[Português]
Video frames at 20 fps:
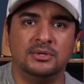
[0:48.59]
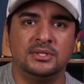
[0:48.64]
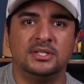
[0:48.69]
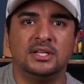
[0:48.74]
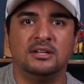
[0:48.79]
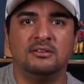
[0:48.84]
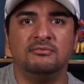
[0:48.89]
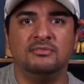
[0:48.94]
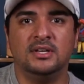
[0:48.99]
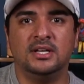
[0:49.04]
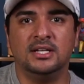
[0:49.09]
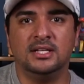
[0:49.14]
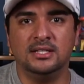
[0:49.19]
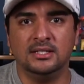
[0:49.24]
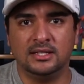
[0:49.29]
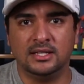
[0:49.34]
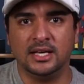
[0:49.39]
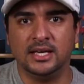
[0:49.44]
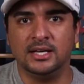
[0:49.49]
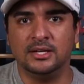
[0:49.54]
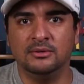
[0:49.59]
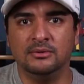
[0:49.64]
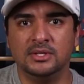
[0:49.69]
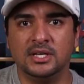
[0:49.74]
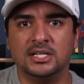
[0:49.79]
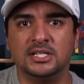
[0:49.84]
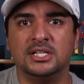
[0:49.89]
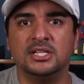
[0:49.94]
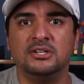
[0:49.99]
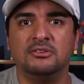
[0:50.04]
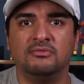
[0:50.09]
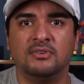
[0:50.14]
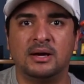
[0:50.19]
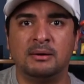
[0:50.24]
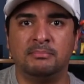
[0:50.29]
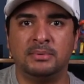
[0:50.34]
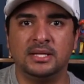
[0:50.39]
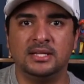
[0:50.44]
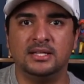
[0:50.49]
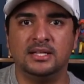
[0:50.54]
escrevi ele inteiro e a gente vai
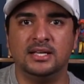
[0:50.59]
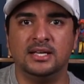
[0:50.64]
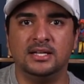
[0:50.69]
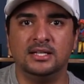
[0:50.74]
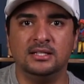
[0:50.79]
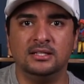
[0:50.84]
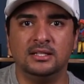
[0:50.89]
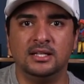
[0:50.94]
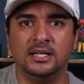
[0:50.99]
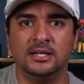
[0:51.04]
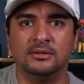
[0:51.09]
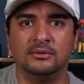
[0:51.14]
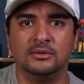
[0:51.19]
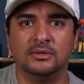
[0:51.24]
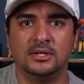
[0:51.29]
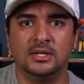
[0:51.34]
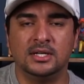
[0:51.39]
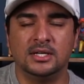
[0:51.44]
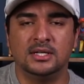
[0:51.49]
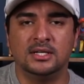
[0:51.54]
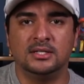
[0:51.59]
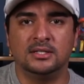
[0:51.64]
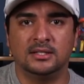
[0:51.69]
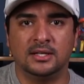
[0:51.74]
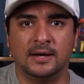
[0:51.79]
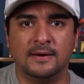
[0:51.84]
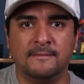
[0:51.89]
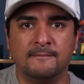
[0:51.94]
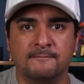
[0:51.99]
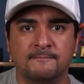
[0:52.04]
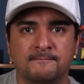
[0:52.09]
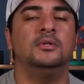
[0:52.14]
aprender ele inteiro, tá?